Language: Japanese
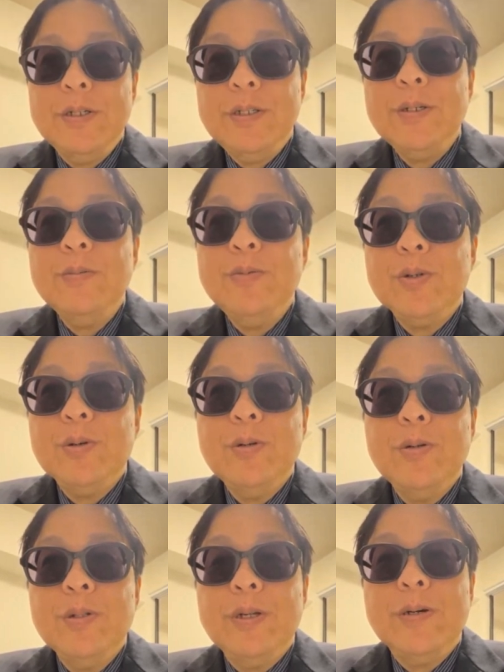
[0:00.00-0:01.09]
一応向
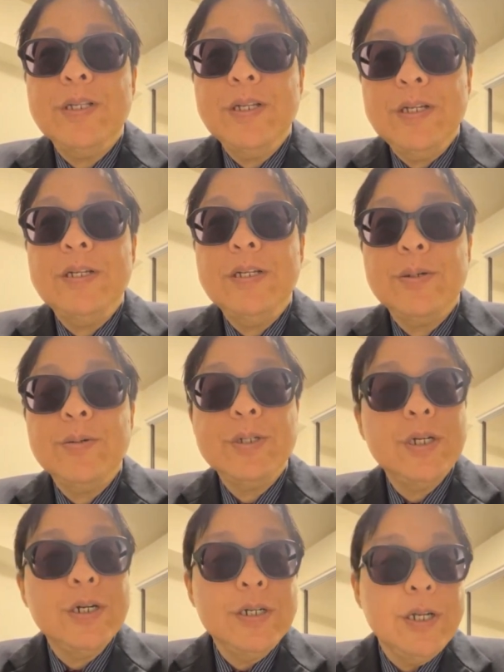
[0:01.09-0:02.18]
こうではね、
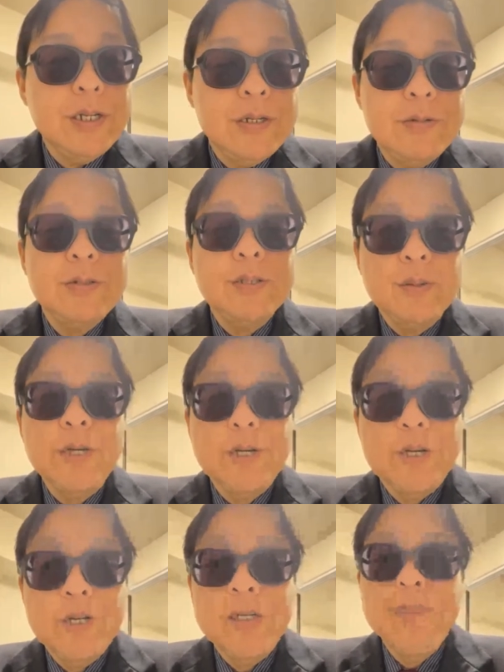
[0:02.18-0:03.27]
今日記者会見や
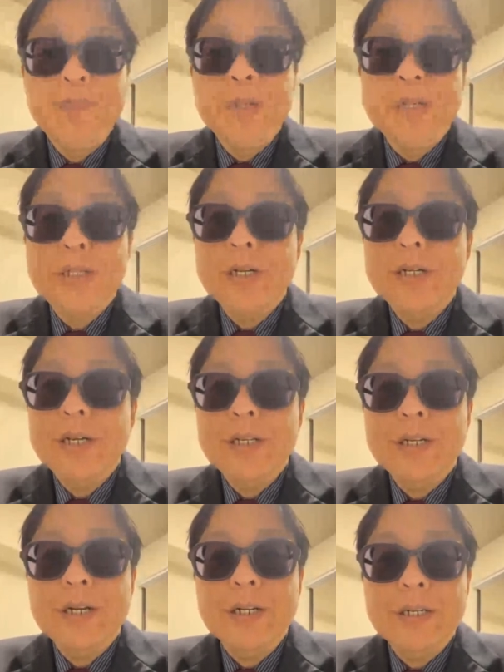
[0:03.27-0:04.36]
るんですね、これから。
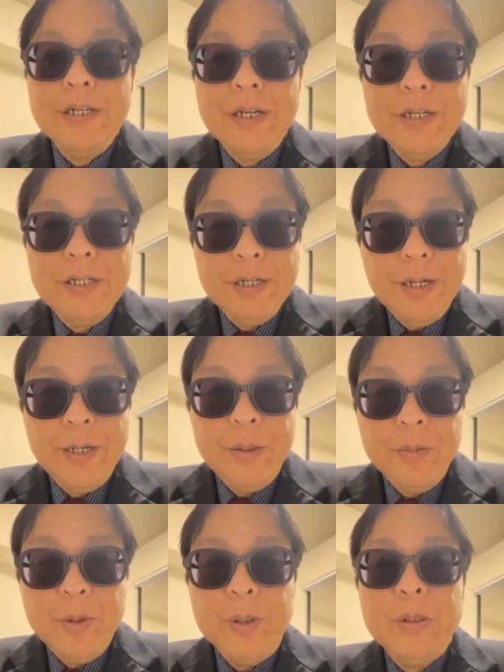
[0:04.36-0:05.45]
記者会見に行かなきゃいけな
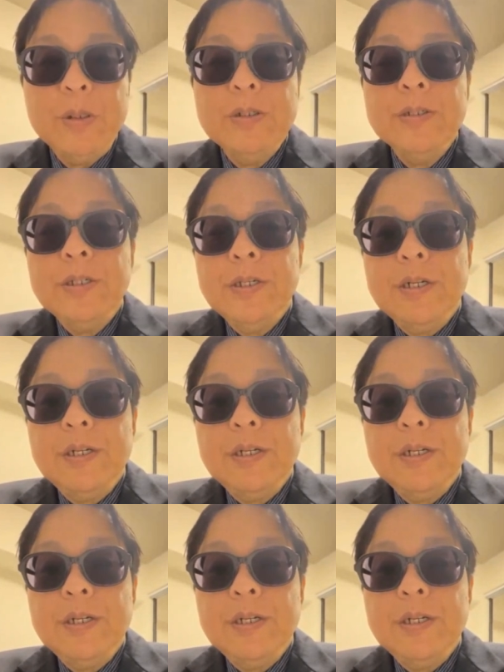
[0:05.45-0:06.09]
いんだけれども、